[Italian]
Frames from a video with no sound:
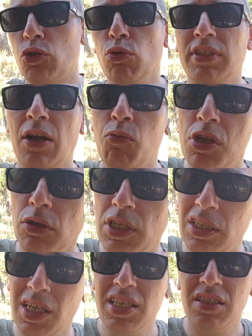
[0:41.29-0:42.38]
Sul taccuino
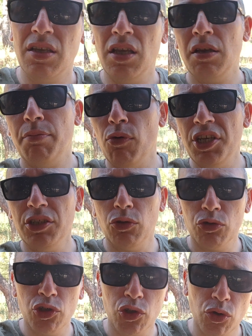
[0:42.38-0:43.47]
del DS Polito
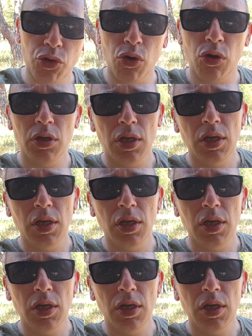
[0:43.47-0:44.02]
ci sono